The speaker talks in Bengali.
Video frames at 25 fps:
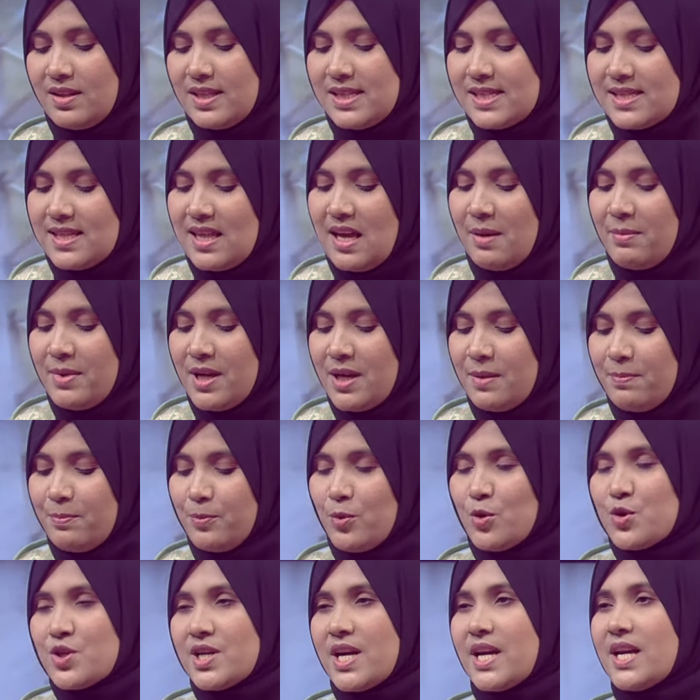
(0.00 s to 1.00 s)
ইসলামে
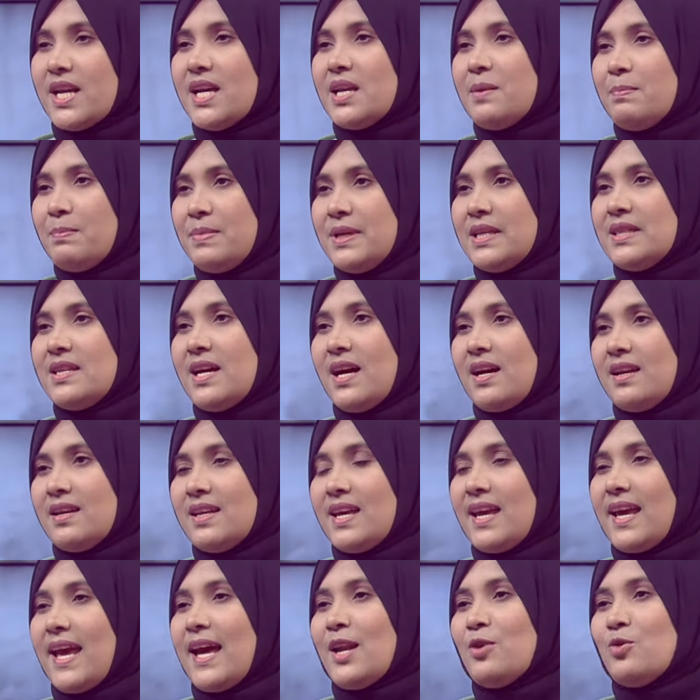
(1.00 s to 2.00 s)
পোশাকের বিধান
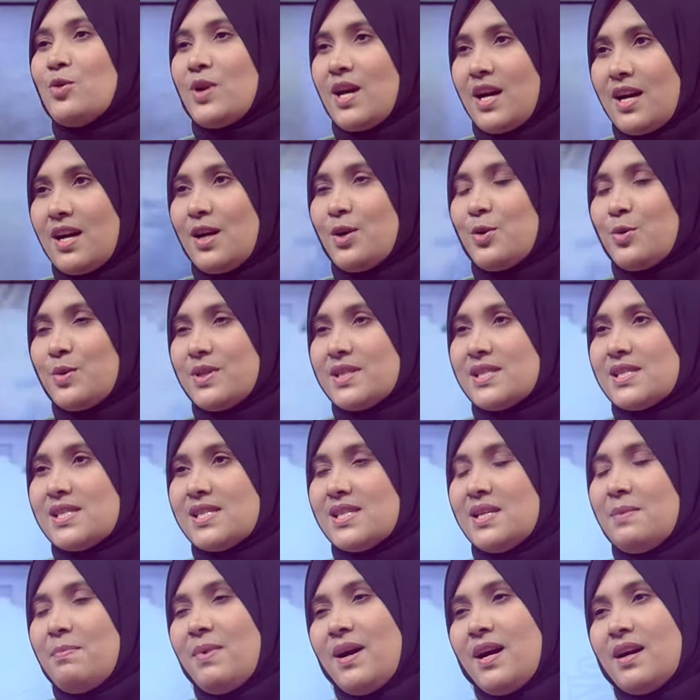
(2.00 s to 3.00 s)
কেন রাখা
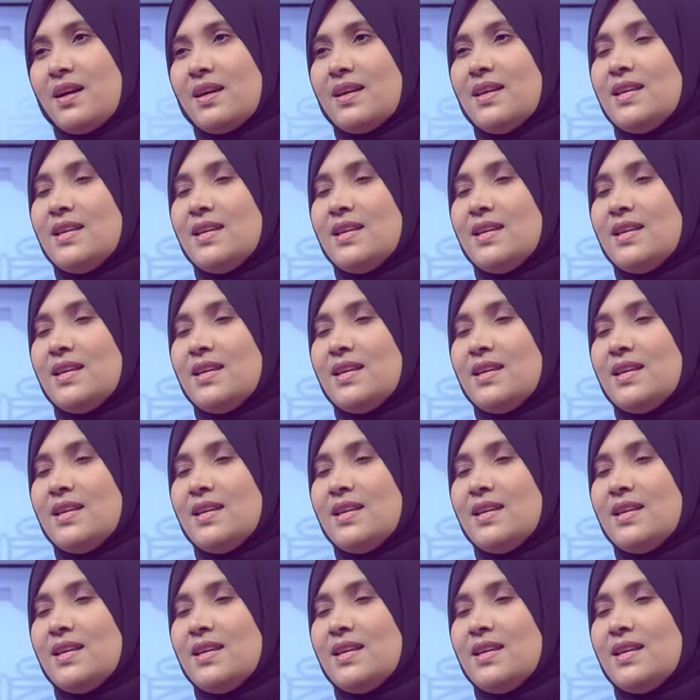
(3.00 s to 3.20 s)
হয়েছে বা